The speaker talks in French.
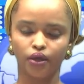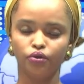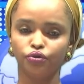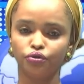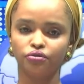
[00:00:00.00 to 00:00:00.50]

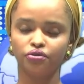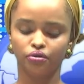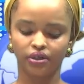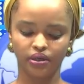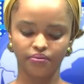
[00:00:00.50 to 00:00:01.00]
L'urgence
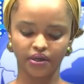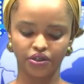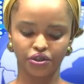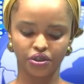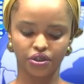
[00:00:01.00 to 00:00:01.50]

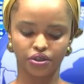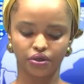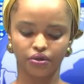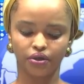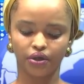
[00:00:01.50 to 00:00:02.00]
climatique
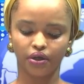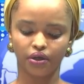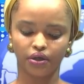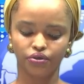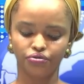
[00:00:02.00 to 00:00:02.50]
euh,
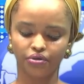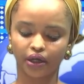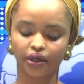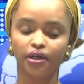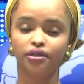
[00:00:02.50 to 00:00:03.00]
est euh, une
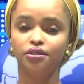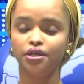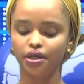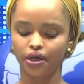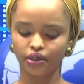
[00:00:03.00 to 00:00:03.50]

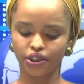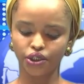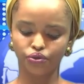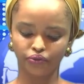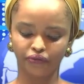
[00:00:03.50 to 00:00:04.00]
réalité euh,
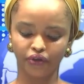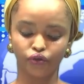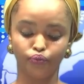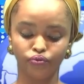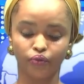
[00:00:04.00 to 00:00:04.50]
qui se fait
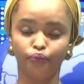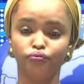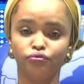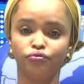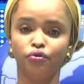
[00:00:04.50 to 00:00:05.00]
de plus en
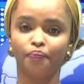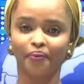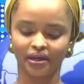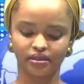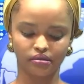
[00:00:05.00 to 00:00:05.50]
plus
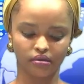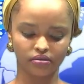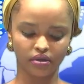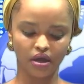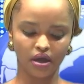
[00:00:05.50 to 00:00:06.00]

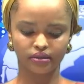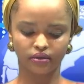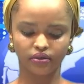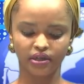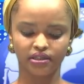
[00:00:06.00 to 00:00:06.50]
pressante.
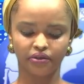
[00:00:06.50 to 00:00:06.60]
Les